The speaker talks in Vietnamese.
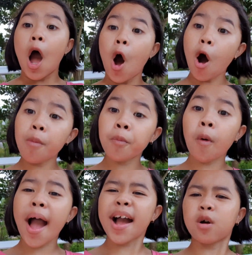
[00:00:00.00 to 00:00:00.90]
Hôm
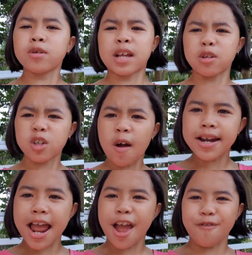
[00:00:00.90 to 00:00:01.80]
qua cô giáo cho
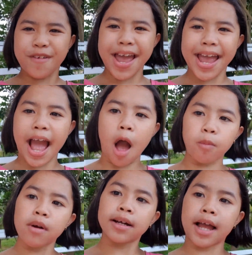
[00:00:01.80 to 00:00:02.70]
để về
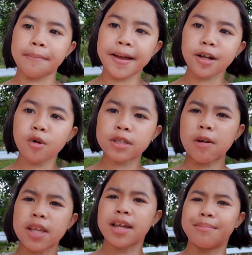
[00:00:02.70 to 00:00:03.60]
học, ngày mai cô
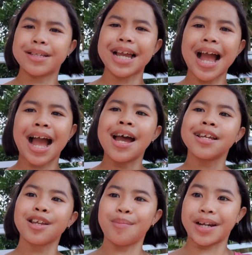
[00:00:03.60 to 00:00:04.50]
giáo kiểm tra.
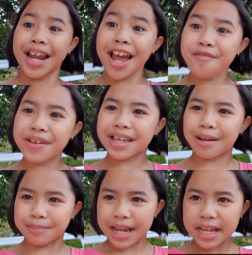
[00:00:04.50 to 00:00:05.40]
Nhưng mà thay vì
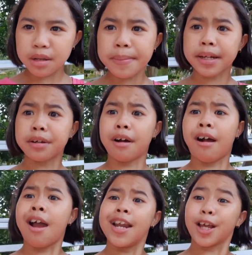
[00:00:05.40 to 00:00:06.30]
kiểm tra như bình thường
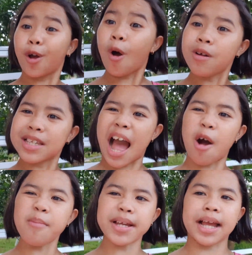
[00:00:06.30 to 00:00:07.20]
thì cô
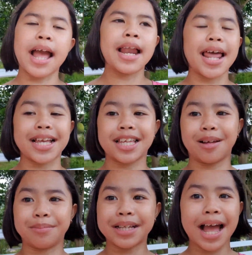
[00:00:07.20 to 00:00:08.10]
giáo mình lại
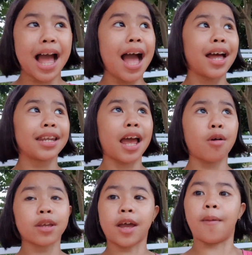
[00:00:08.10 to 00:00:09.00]
kiểm tra theo
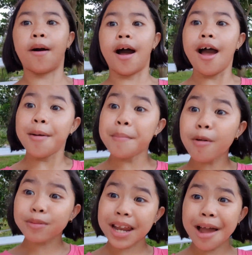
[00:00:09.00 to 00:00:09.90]
kiểu ờ,
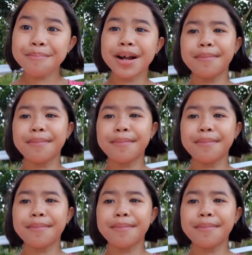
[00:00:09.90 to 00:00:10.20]
bốc thăm các